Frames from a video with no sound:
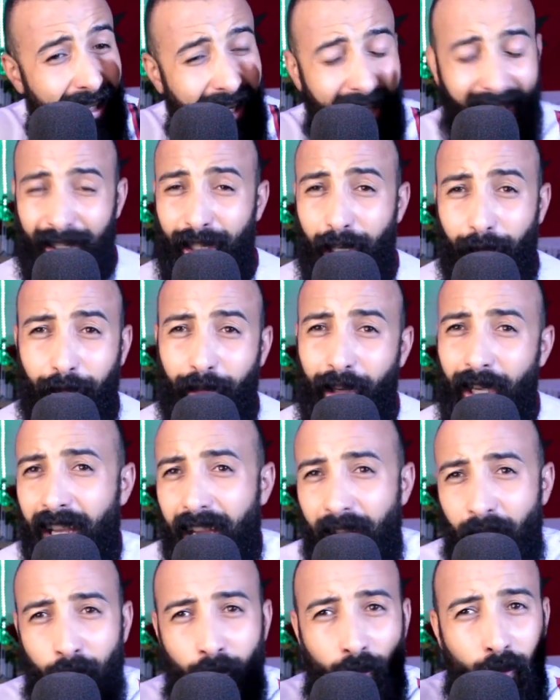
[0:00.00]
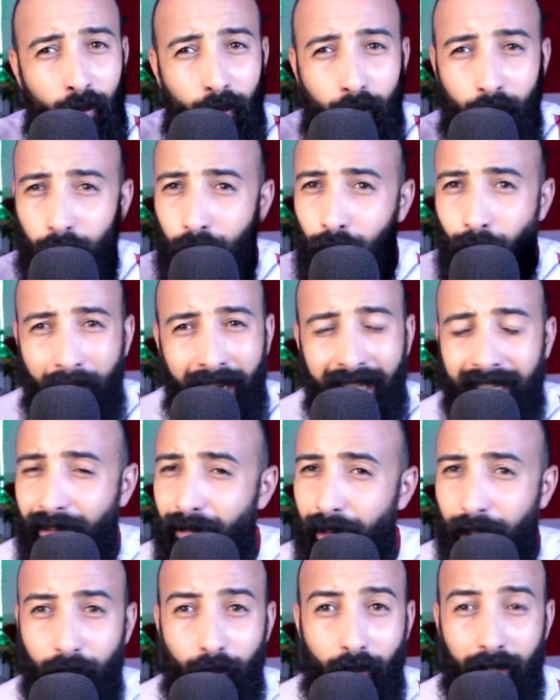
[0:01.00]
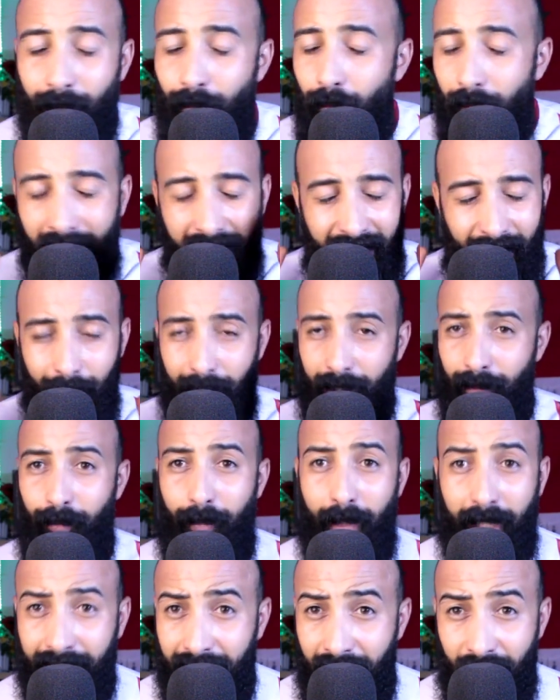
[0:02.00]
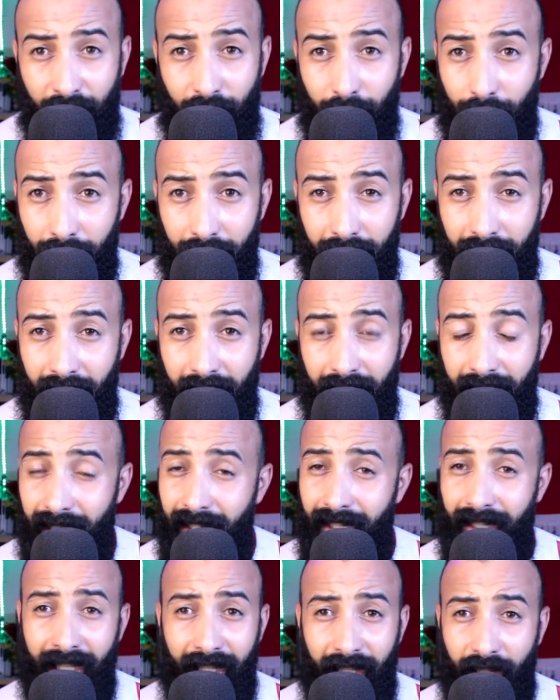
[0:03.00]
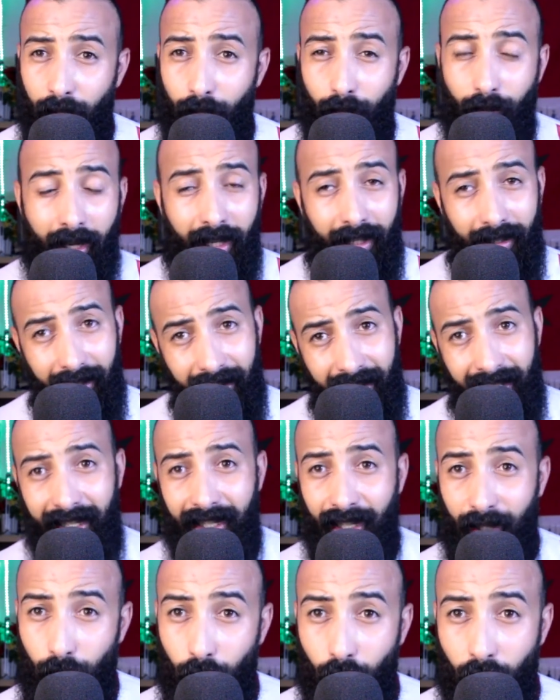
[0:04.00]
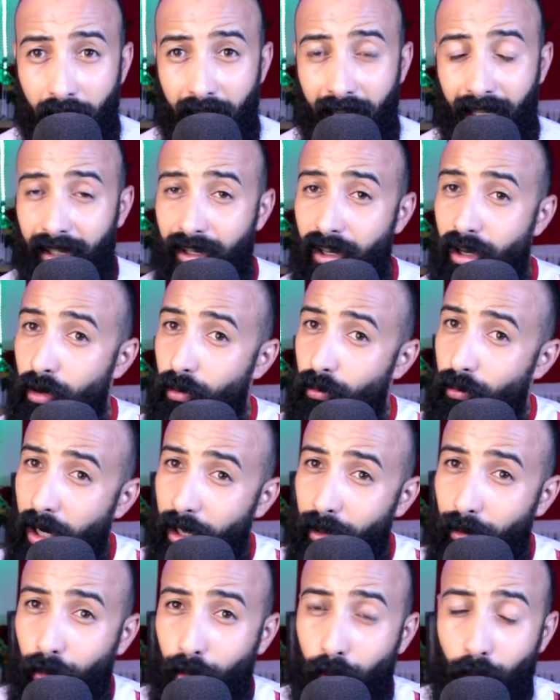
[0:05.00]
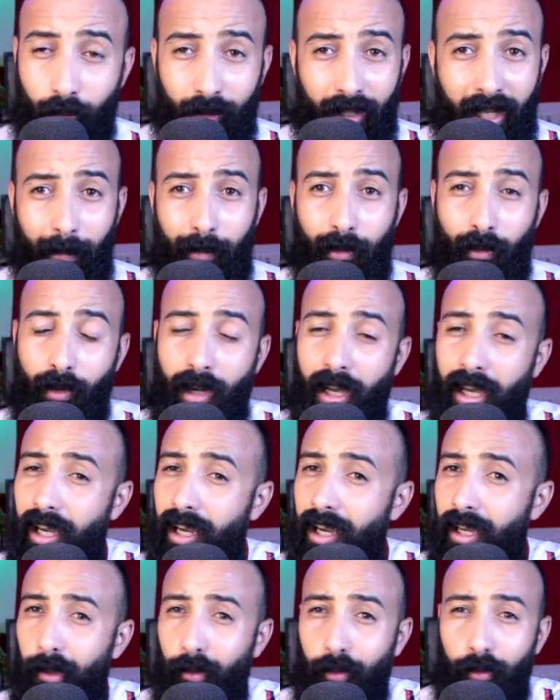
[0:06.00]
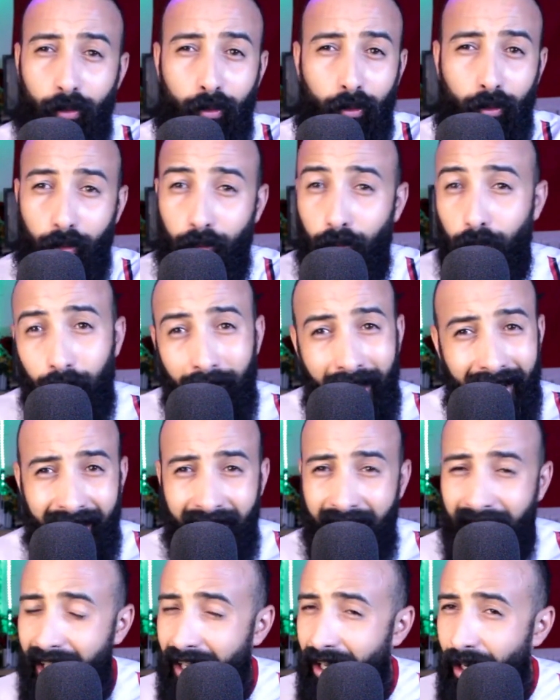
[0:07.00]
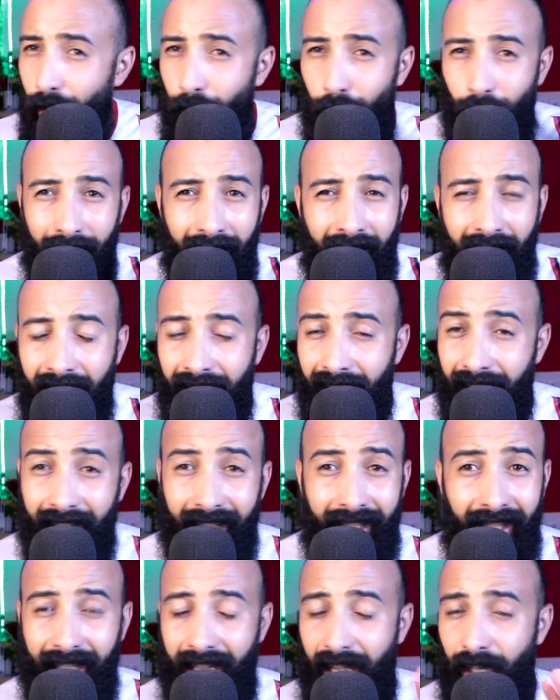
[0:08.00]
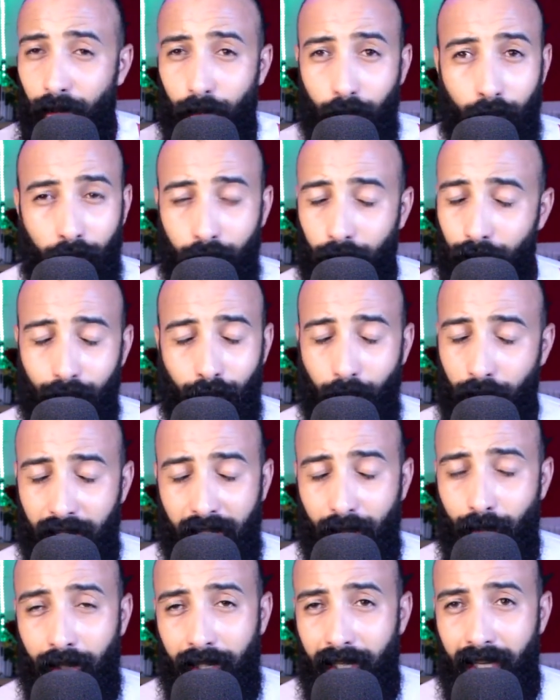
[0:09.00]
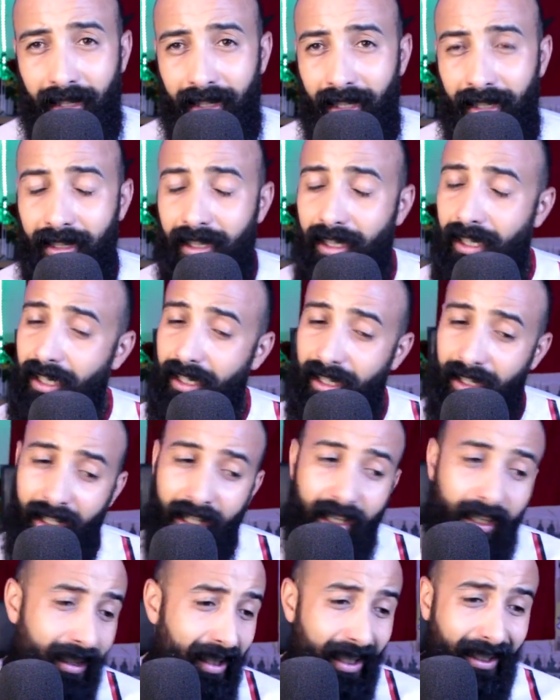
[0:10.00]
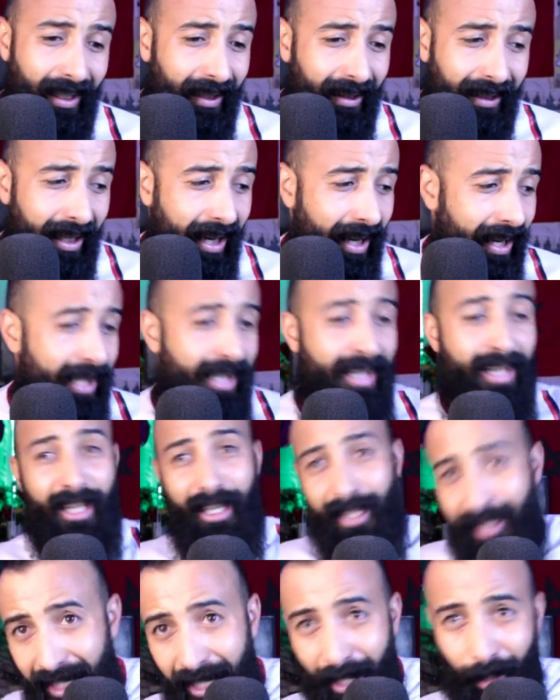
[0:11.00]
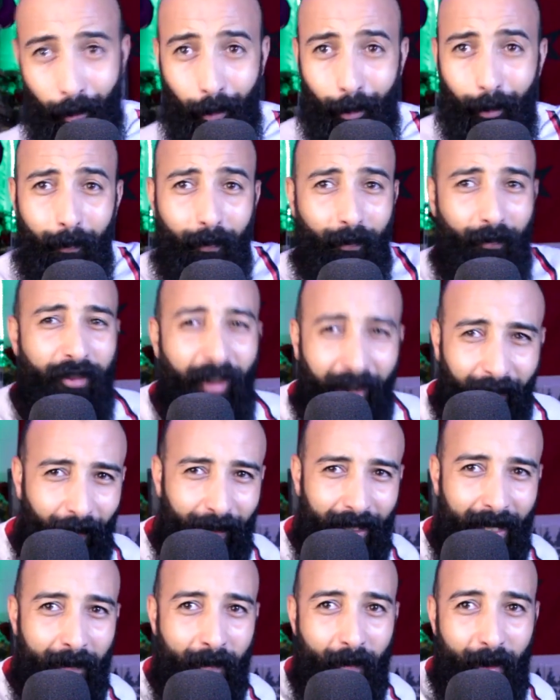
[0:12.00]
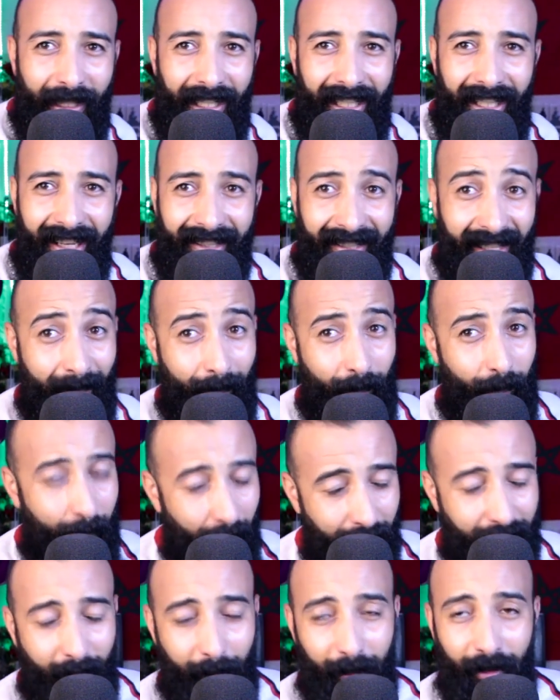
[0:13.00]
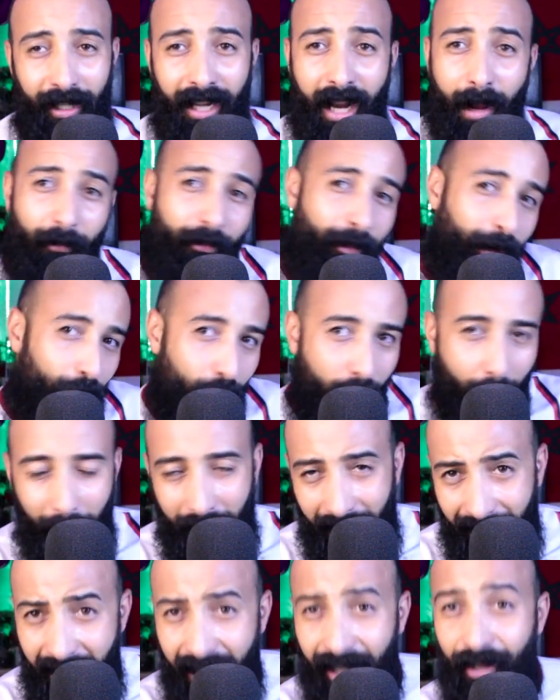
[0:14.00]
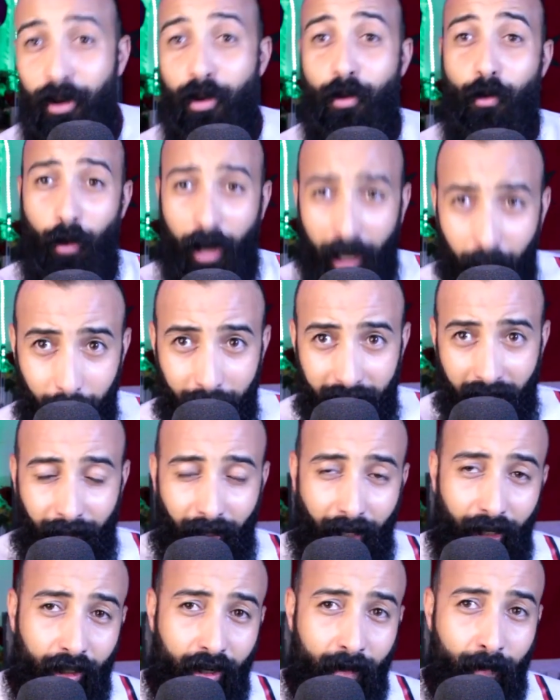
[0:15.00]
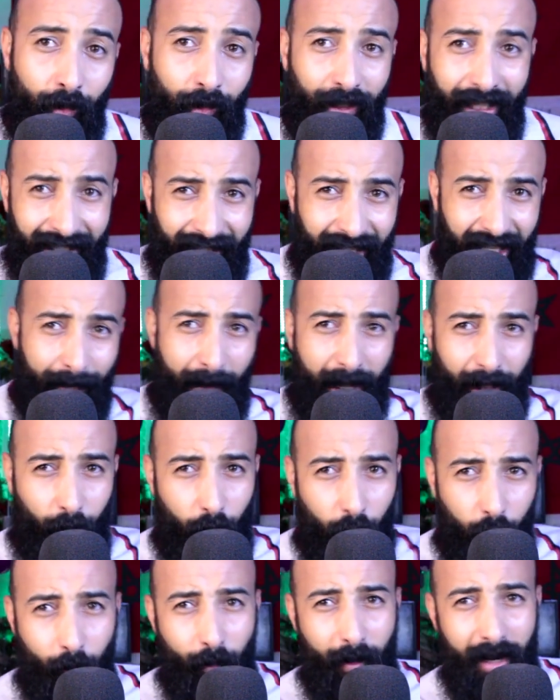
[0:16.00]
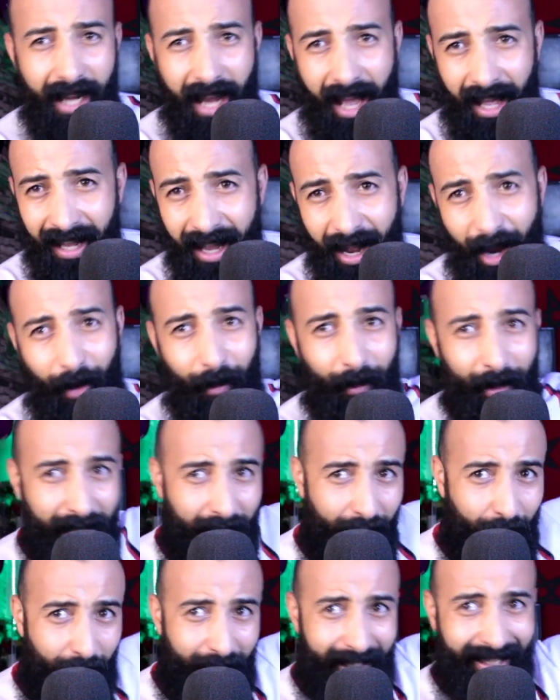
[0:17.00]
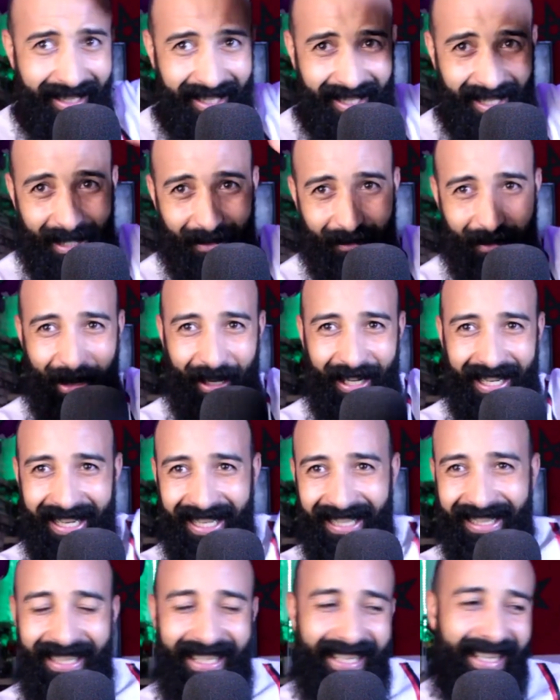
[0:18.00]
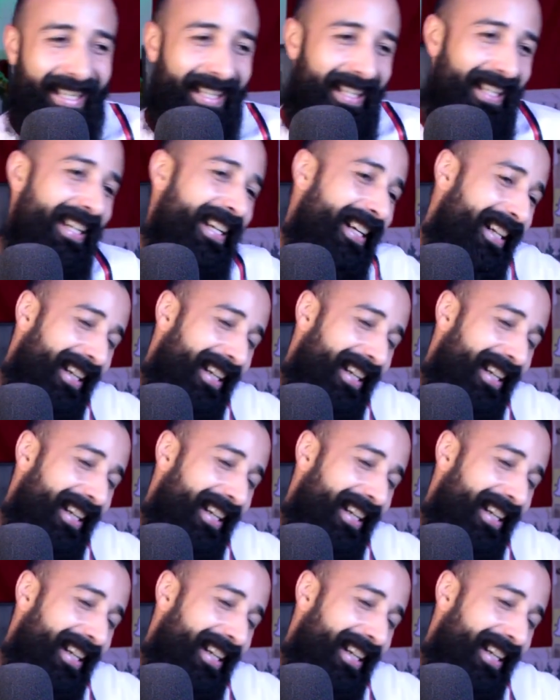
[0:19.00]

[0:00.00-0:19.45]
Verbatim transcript: غتفاها وبحال هاد الفيديوهات مولي خاصني تبارطاجي هو الدراري لانه هو سيد واعر وعنده كونسيبت واعر ونصائح والى اخره عنده محتوى ناضي الدراري لهذا الدراري سيروا فرقوا ديال مو هذيك لاشين بلي سبسكرايب فرقوا بلي لايك وخلوا بزاف تاع لي كومونتير جايين مع دخوكم اللحيه والعواج نسلموا عليها الدراري